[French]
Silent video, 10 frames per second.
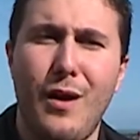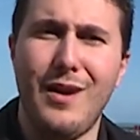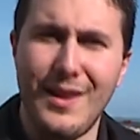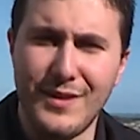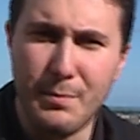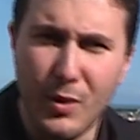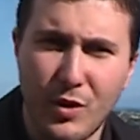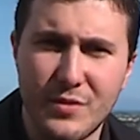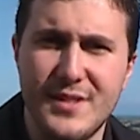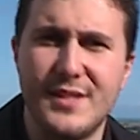
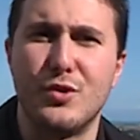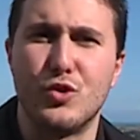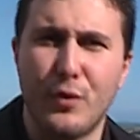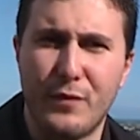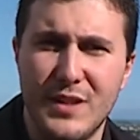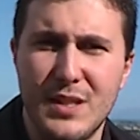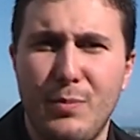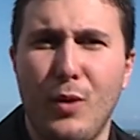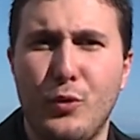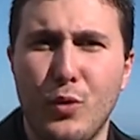l'indépendantiste Jean-Philippe
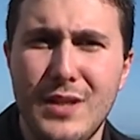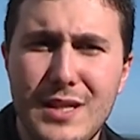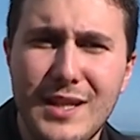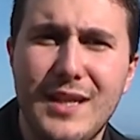Antoline